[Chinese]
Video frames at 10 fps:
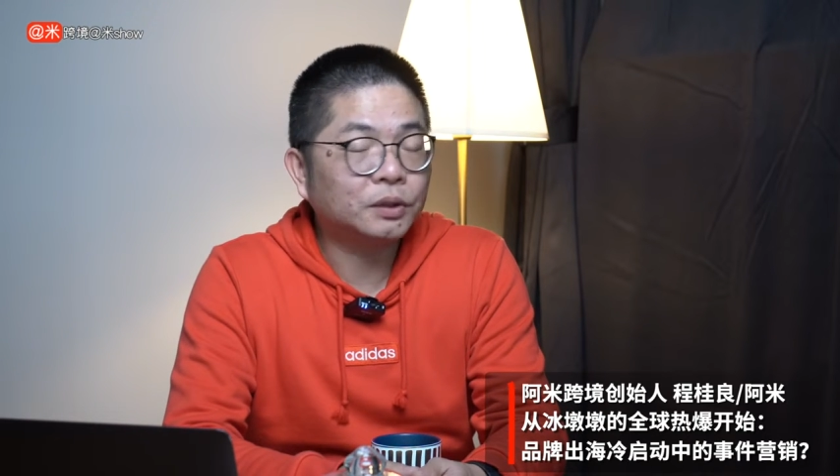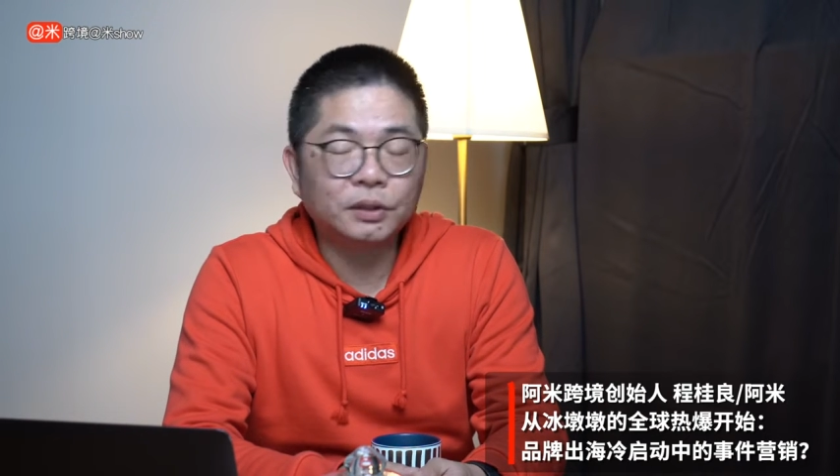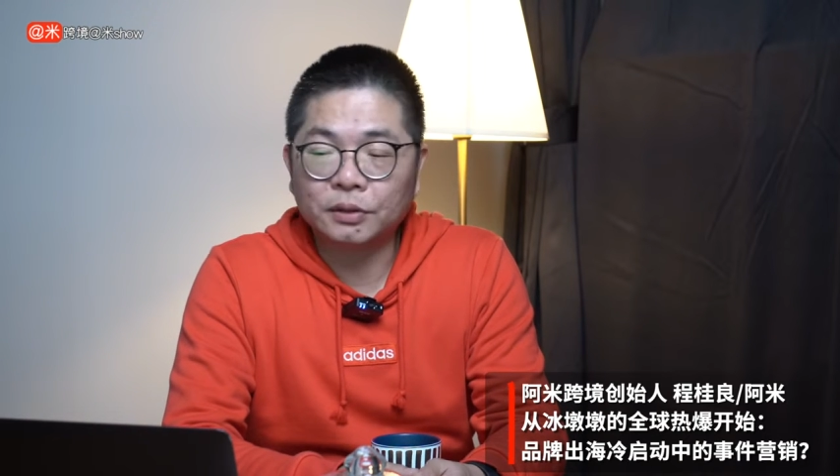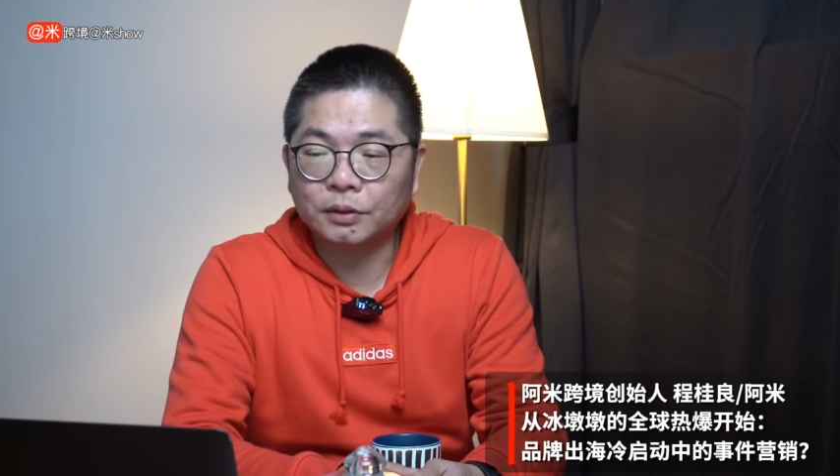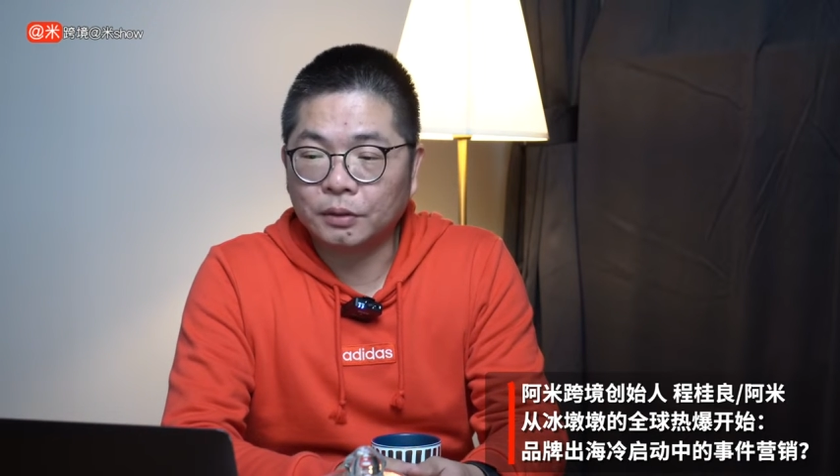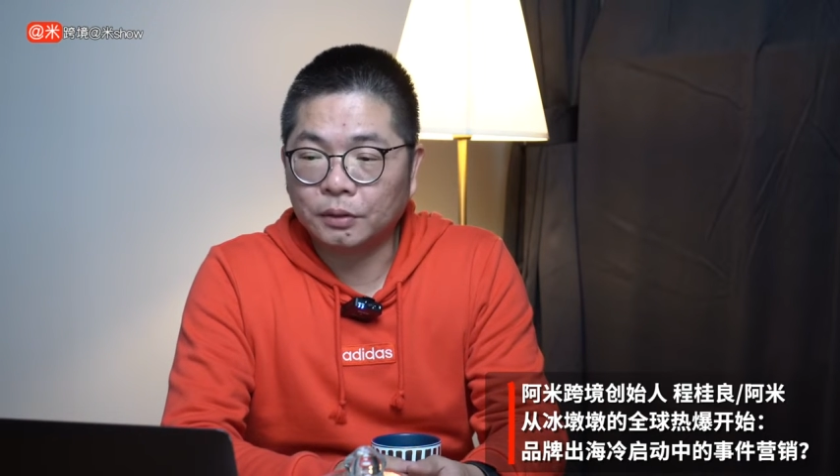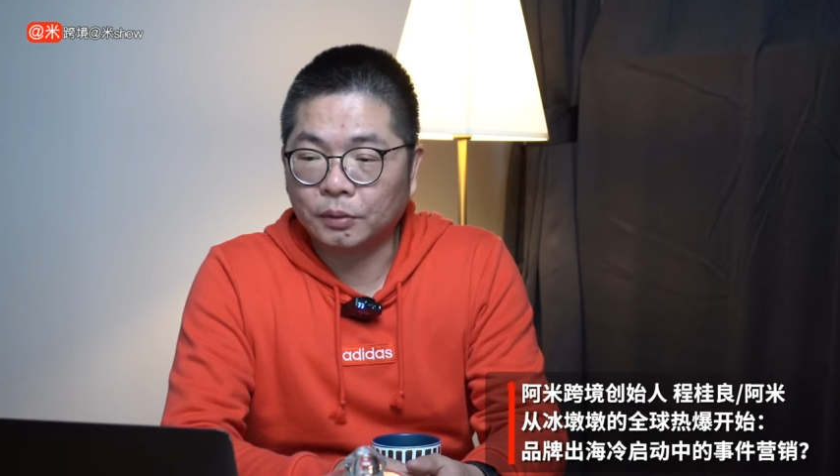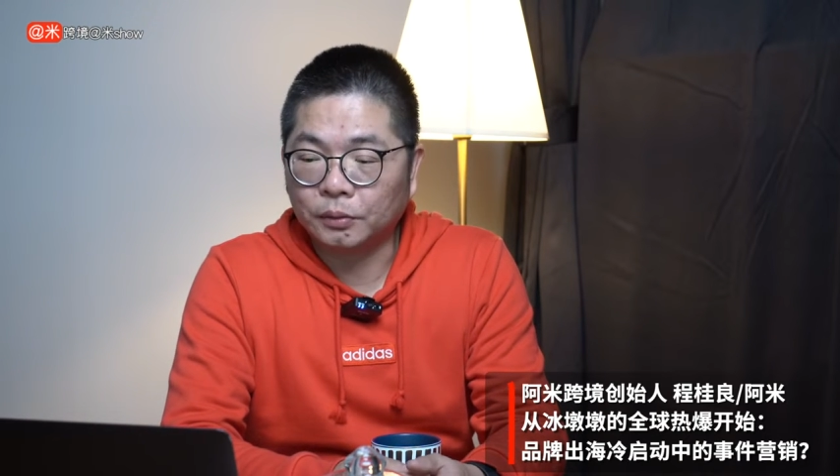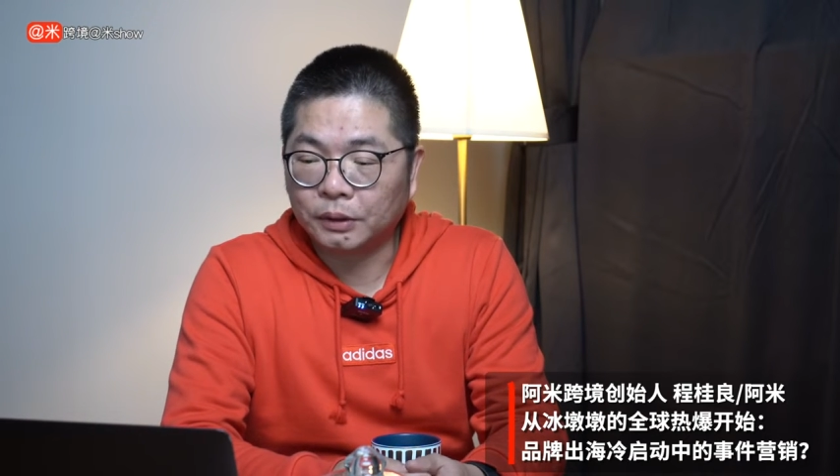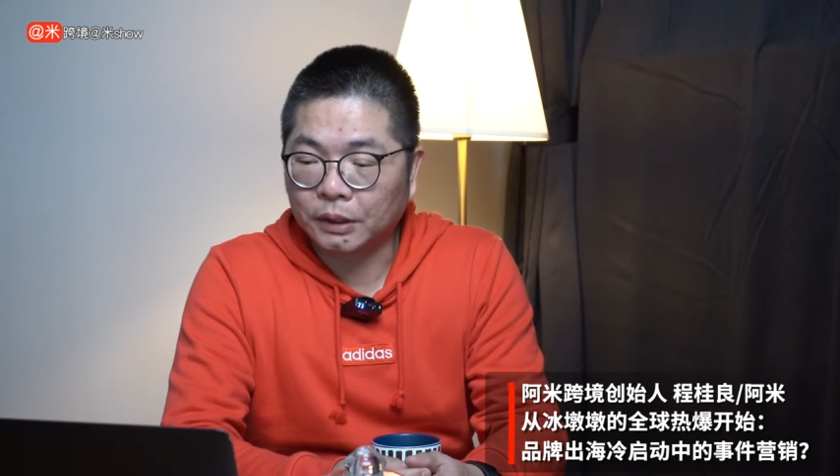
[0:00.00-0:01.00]
西是
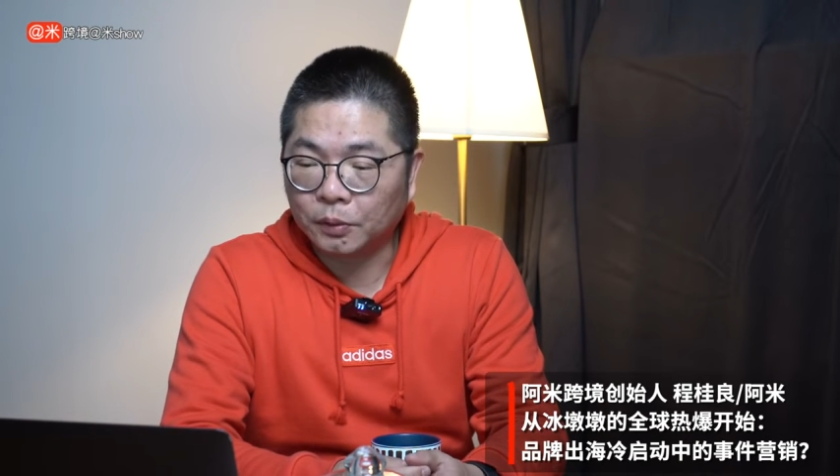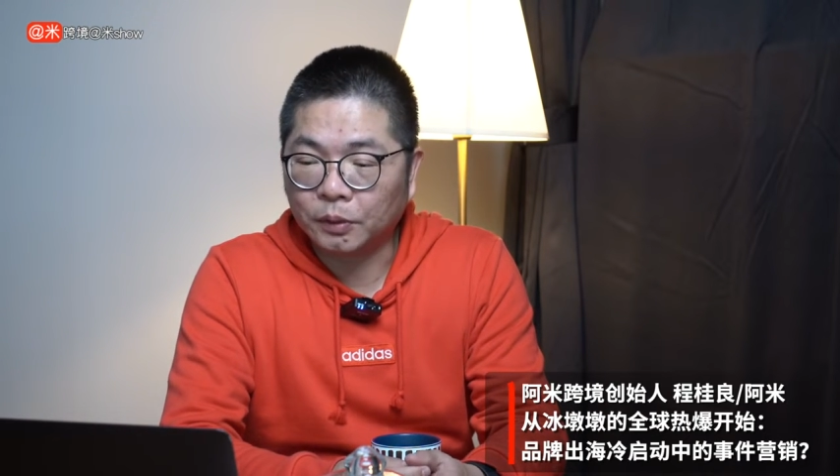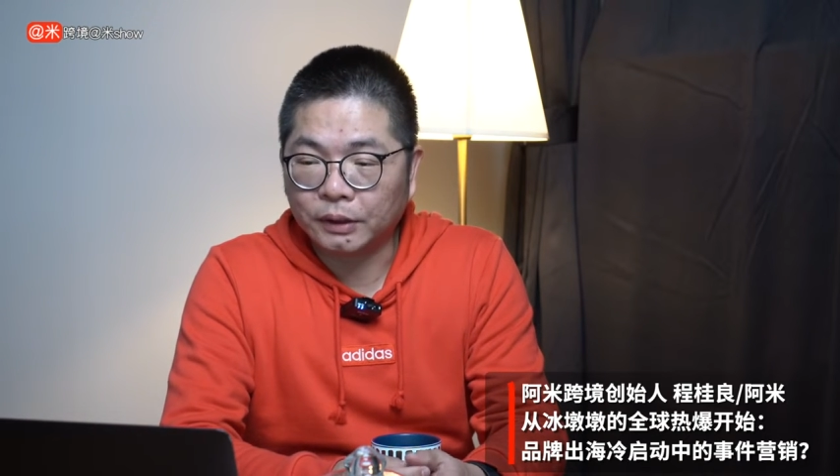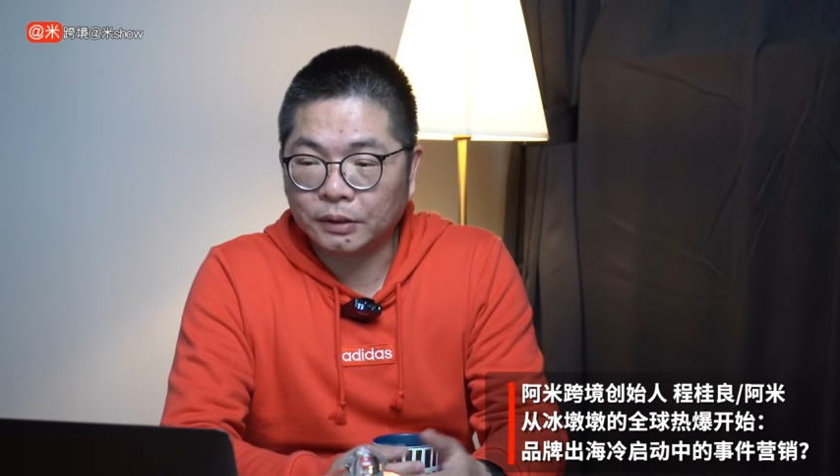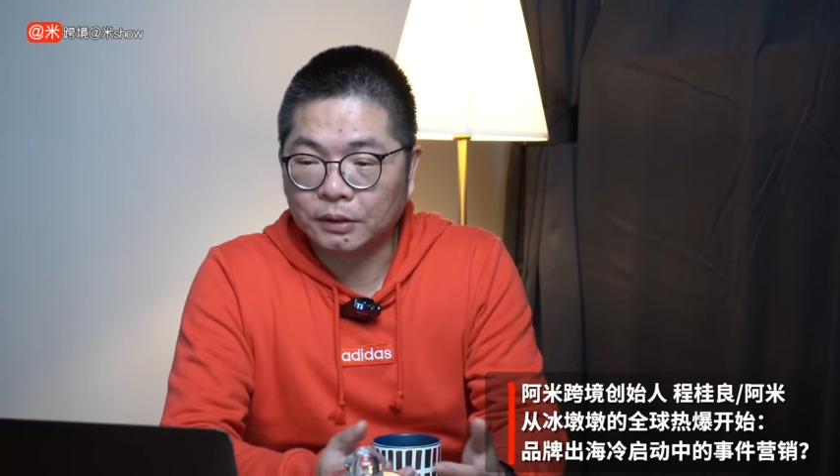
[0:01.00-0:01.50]
有人给我的，